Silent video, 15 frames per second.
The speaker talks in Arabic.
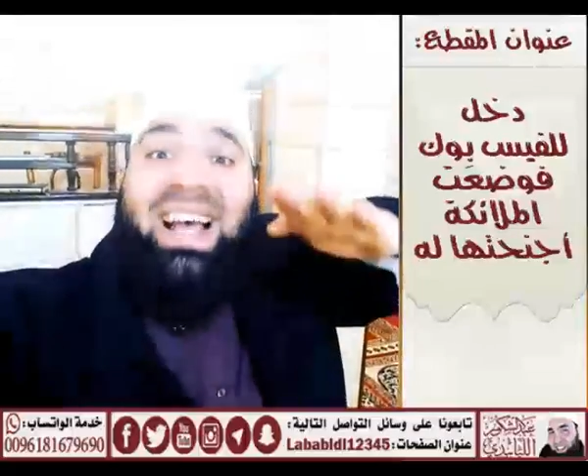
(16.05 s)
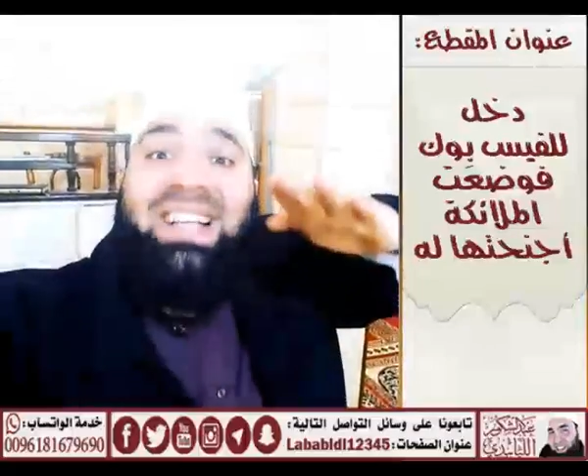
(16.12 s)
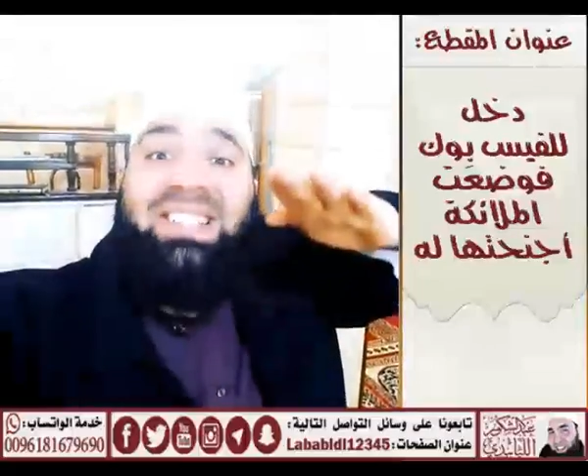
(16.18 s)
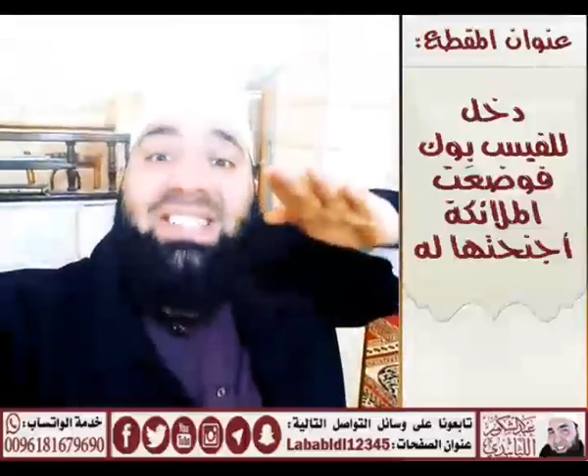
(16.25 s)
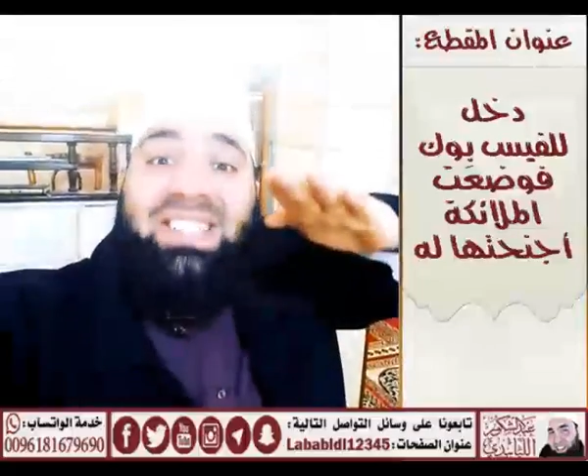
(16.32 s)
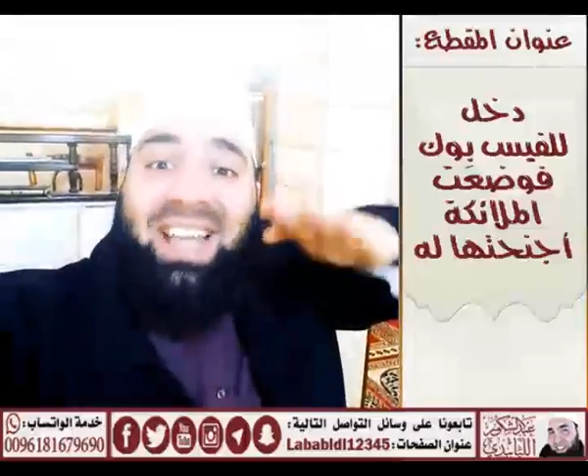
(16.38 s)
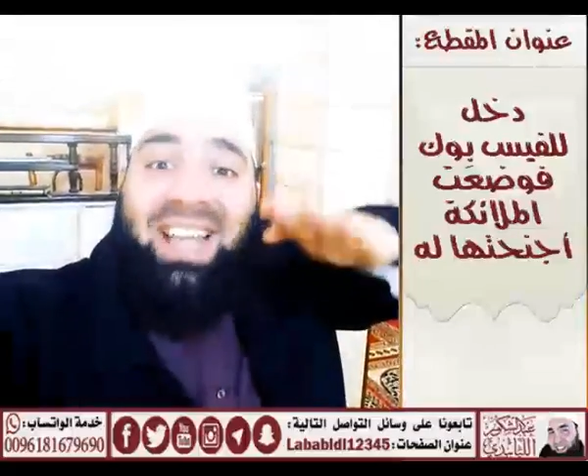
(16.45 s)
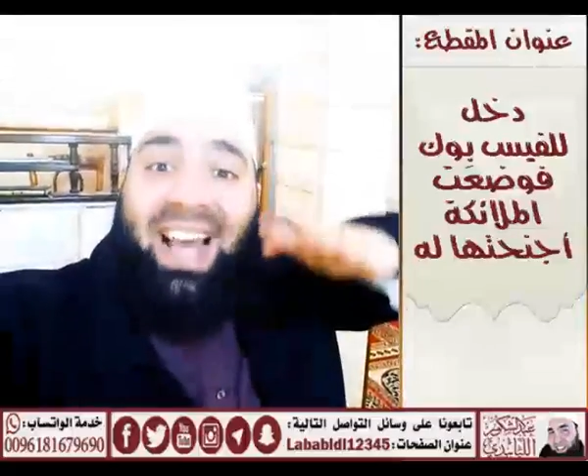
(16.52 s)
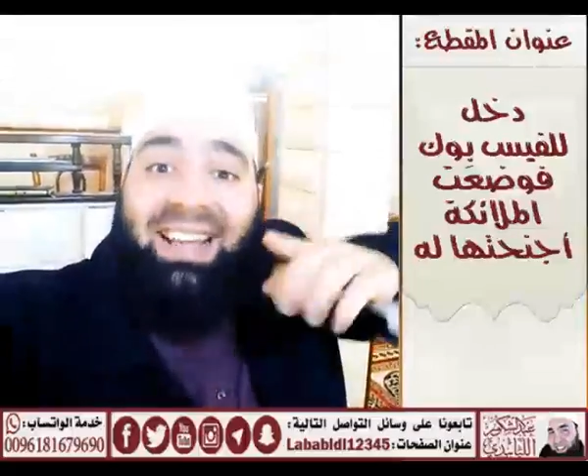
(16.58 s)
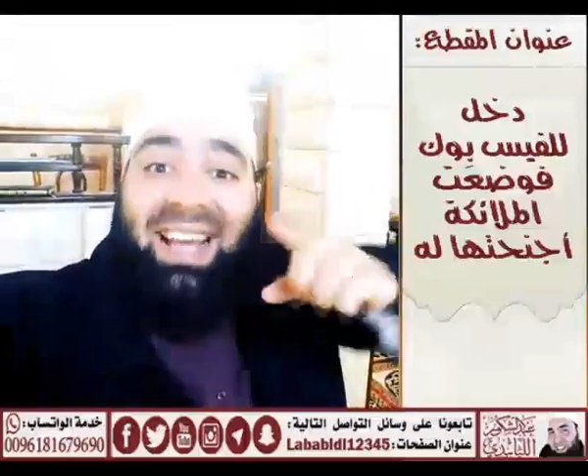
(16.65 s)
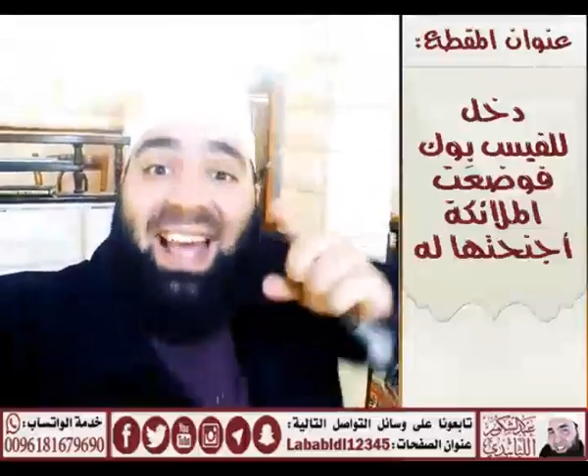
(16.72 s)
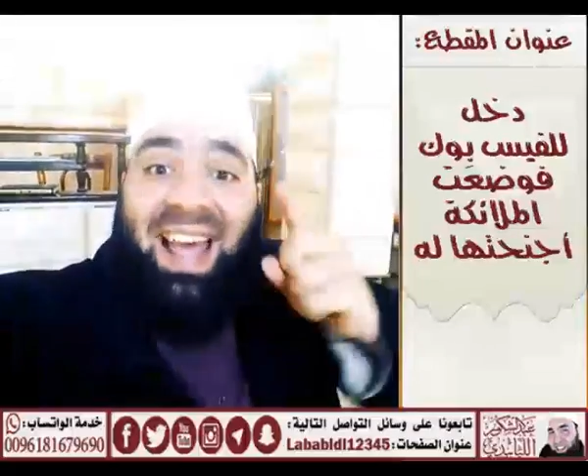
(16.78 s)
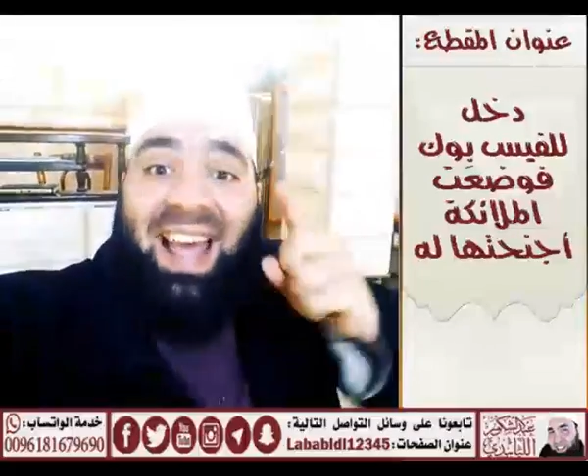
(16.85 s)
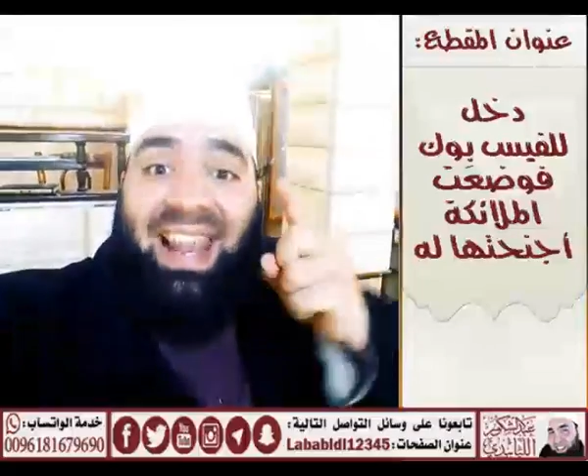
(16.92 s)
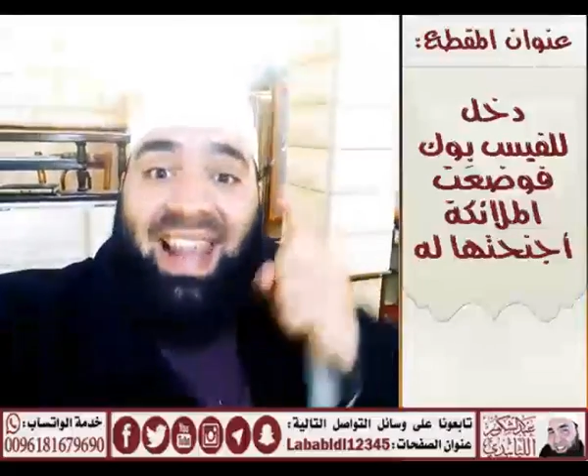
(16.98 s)

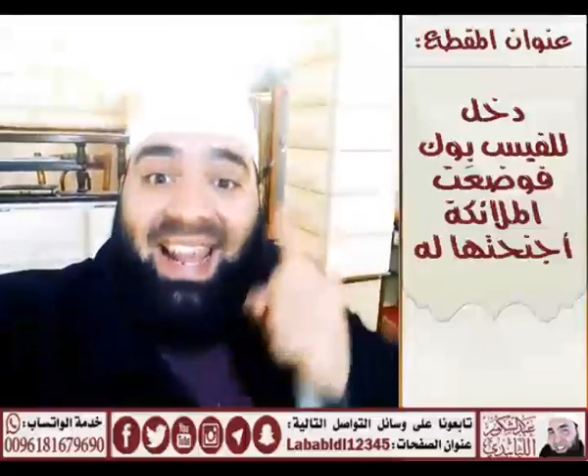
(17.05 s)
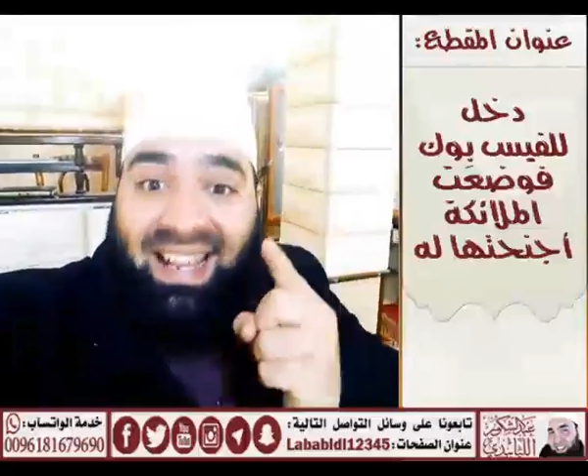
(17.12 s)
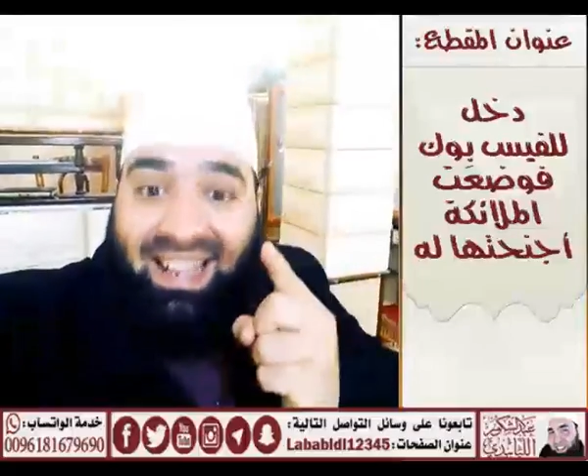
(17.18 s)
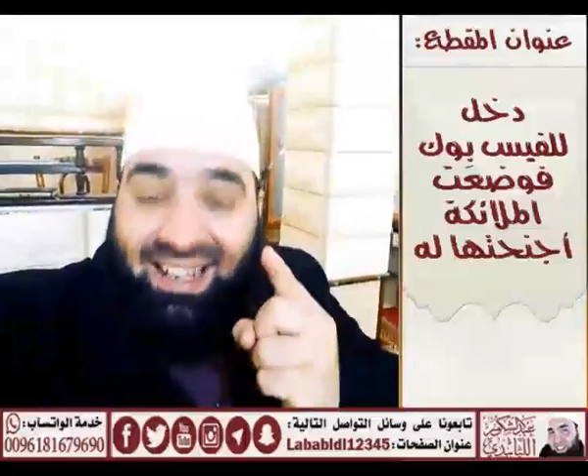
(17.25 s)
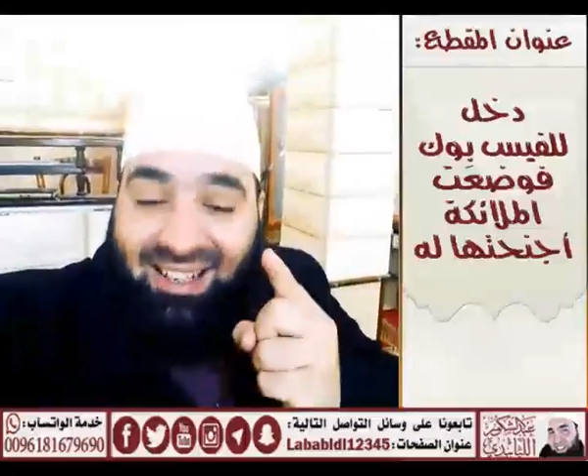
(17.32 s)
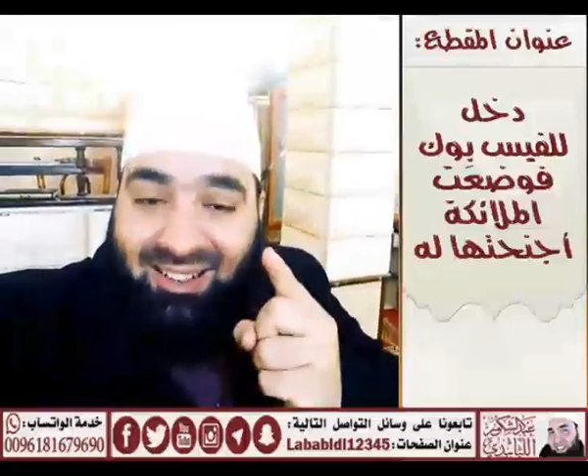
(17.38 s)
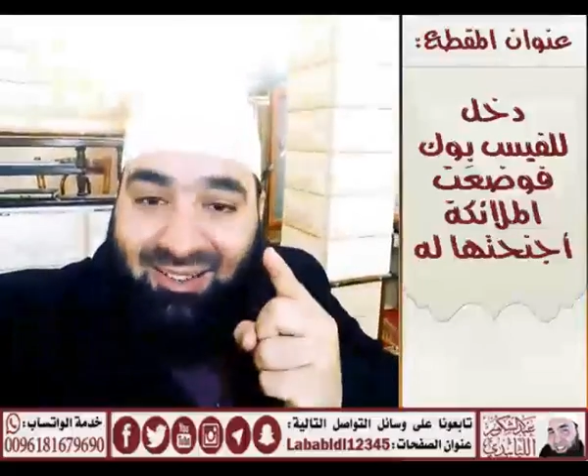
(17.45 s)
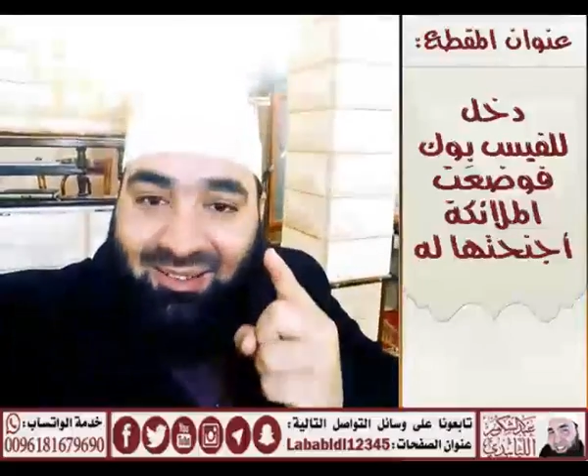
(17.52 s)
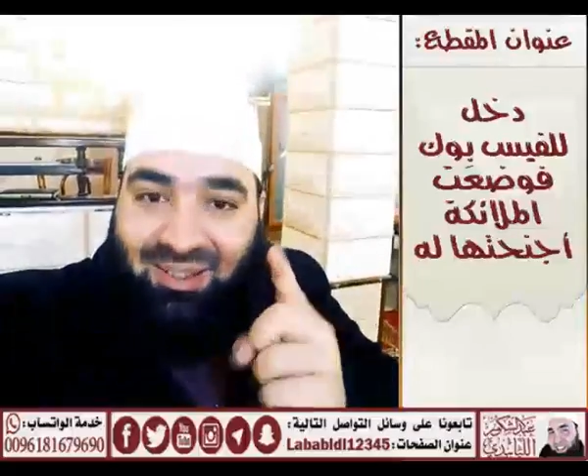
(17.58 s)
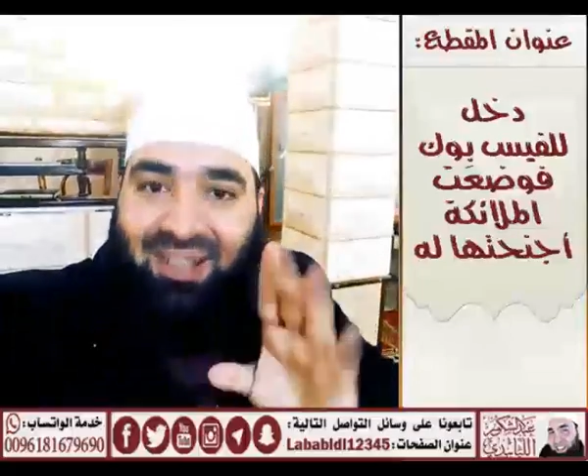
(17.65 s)
أجنحتها لك